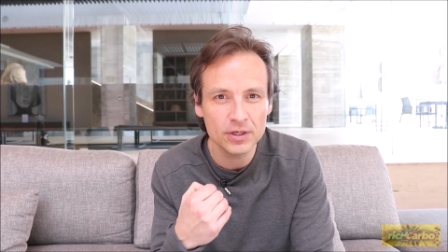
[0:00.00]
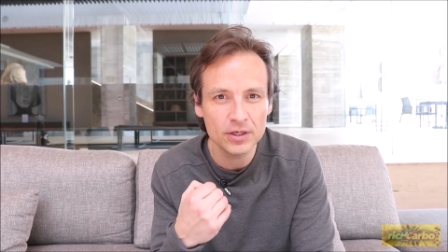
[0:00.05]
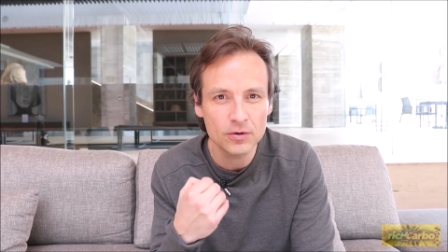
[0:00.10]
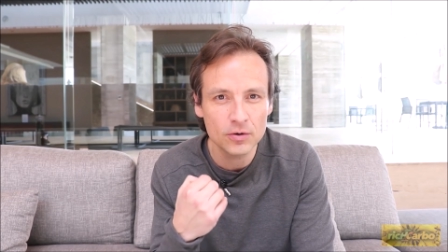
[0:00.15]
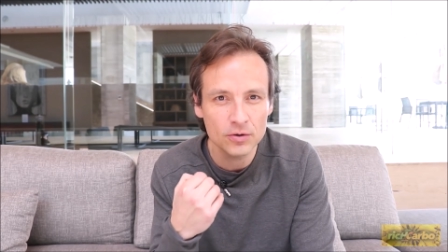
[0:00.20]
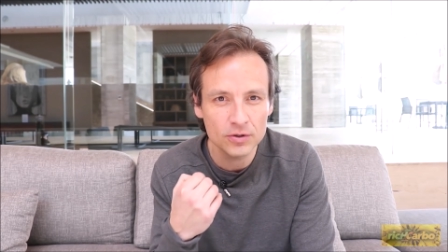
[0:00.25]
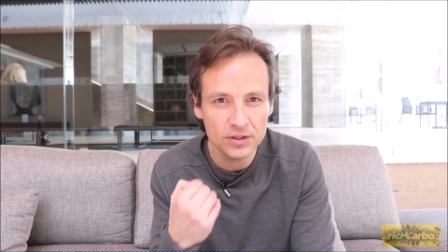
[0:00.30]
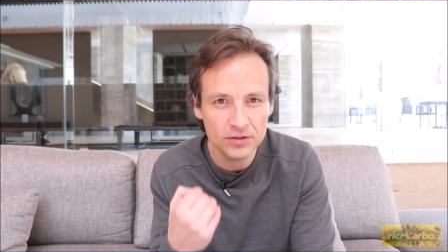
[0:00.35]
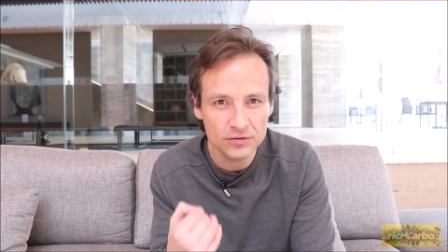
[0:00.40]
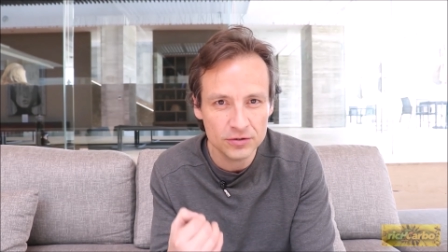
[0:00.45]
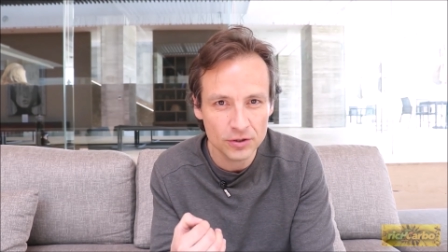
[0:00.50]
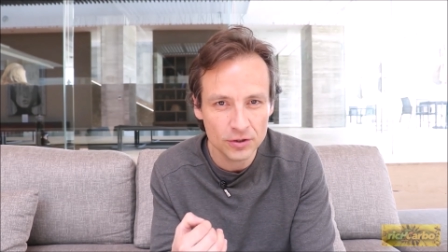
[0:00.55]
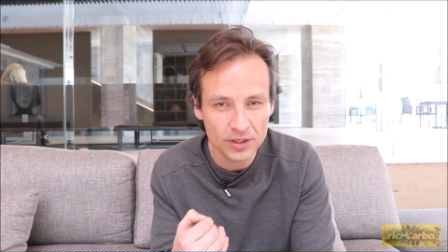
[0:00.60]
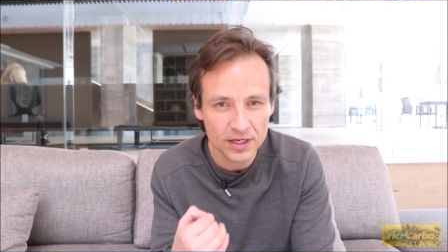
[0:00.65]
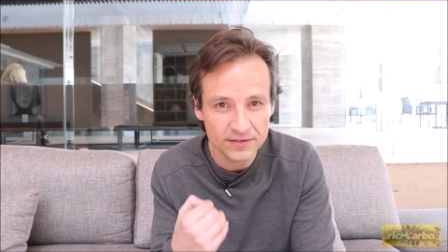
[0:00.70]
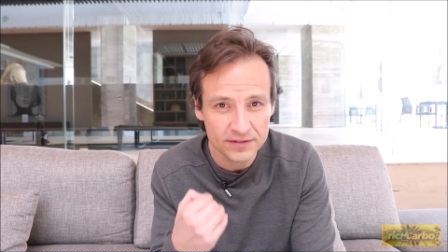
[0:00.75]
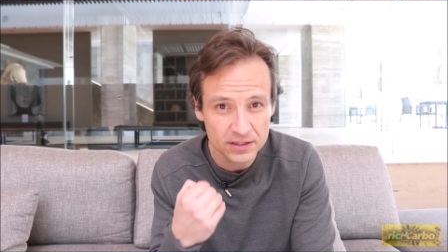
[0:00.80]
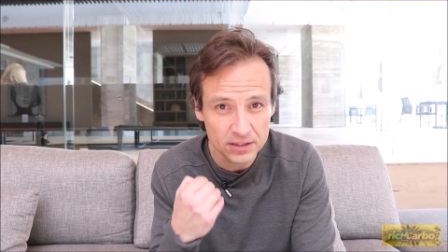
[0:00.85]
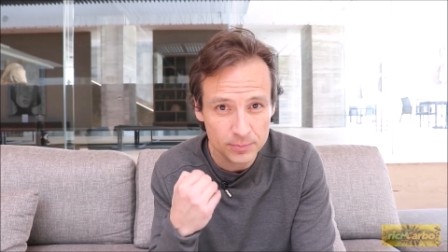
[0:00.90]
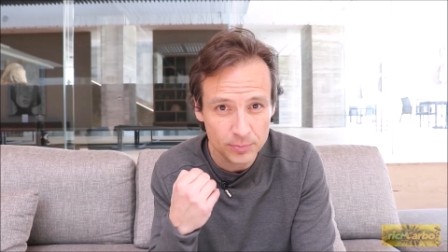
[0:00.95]
de condición, a
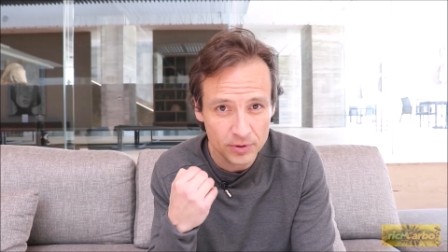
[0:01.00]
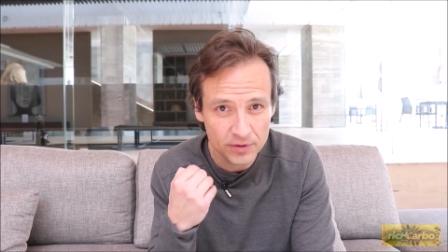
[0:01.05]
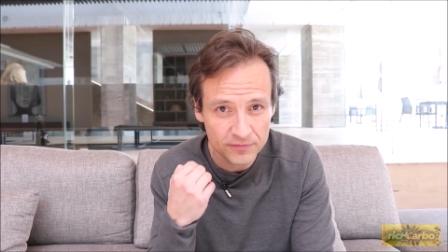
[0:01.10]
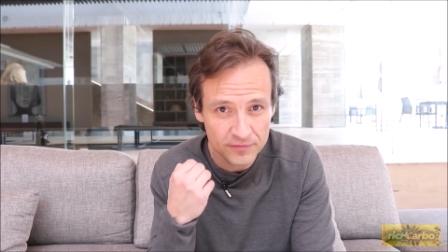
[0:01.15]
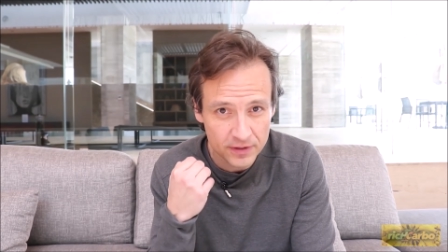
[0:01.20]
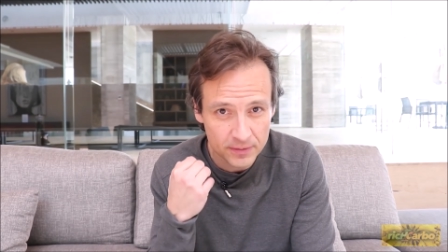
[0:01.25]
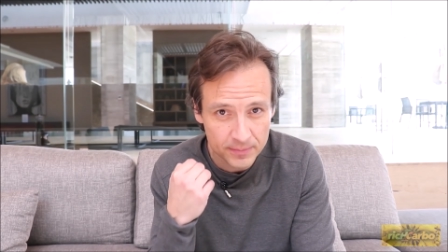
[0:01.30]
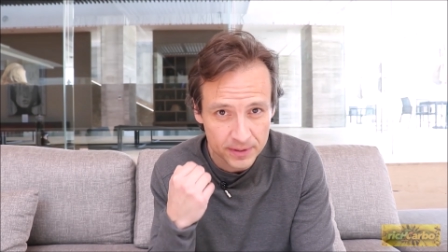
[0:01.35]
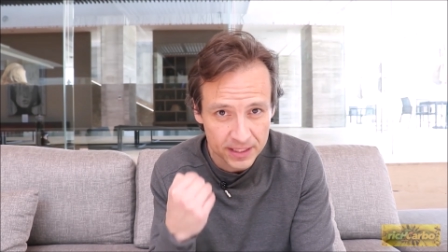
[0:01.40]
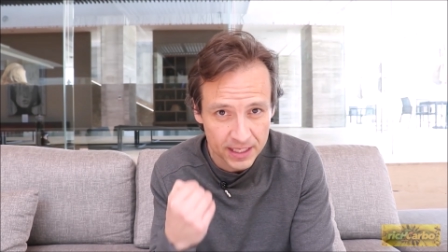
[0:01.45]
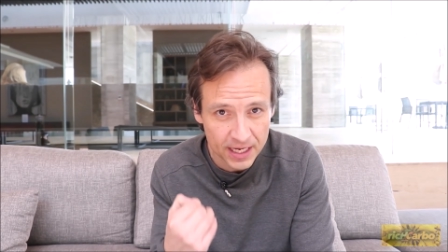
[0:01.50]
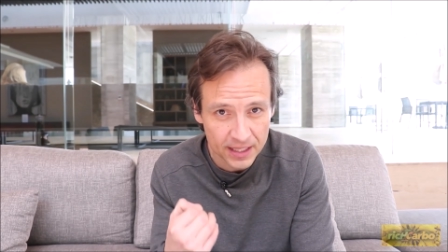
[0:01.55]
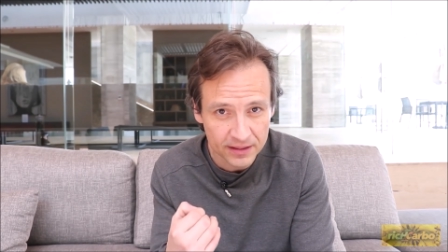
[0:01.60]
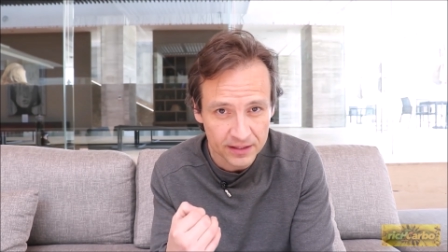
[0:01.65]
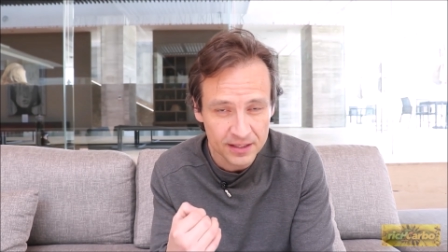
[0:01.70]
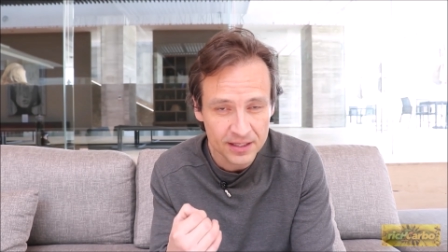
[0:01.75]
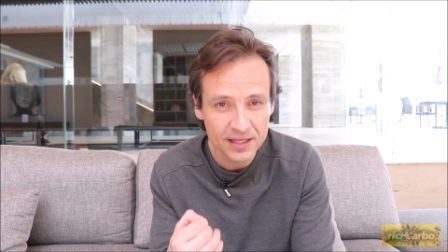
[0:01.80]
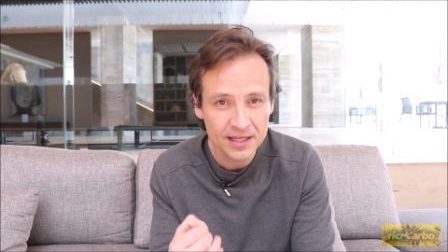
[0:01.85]
este tipo de enfermedad,